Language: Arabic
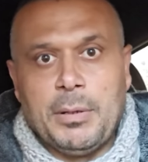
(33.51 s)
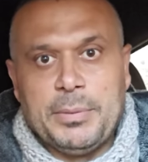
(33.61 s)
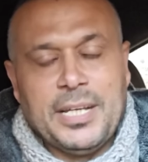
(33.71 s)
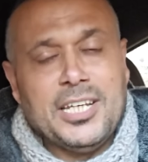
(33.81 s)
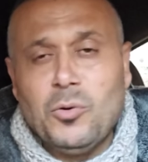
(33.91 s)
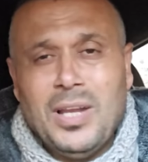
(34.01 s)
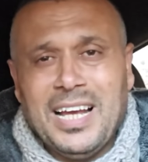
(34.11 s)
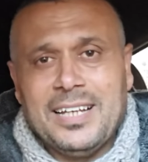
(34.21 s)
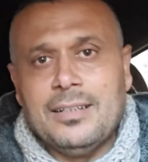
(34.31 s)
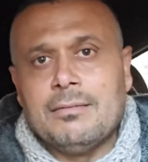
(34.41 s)
مبدئية
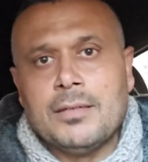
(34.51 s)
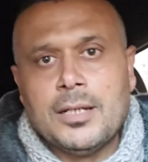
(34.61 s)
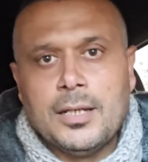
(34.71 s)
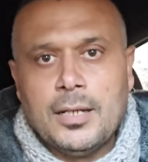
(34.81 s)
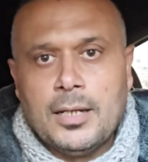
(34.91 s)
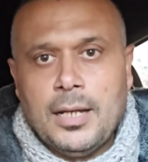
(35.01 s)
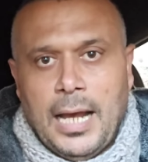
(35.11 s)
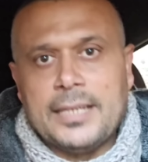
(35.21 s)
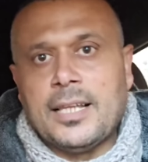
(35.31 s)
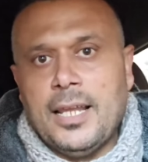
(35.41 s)
ولكن
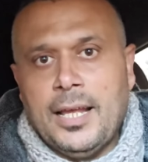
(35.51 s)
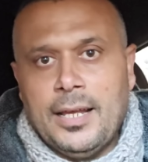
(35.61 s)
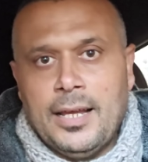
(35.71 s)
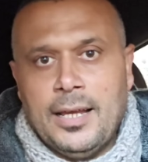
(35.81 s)
حتى لا